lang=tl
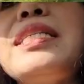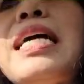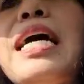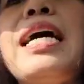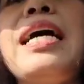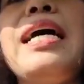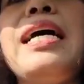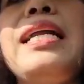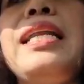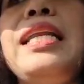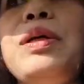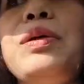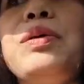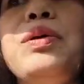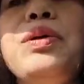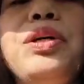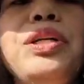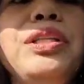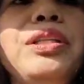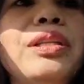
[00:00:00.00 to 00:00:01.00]
sa
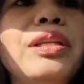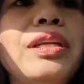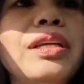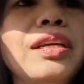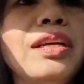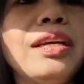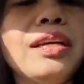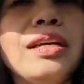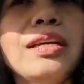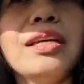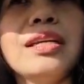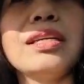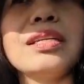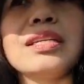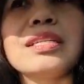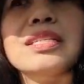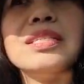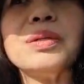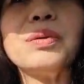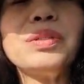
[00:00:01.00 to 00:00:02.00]
likod.
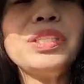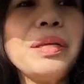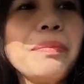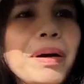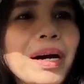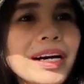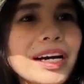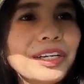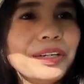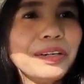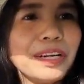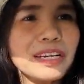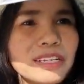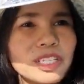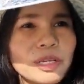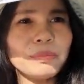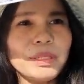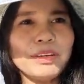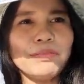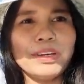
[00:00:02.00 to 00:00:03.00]
So, di ba ganun
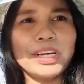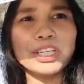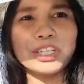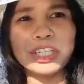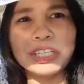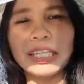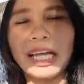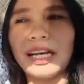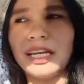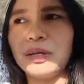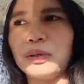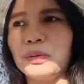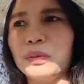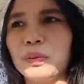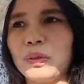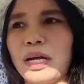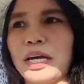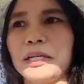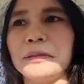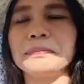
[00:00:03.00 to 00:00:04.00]
ang subdivision,
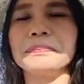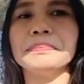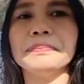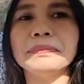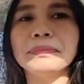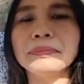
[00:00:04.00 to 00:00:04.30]
talikuran.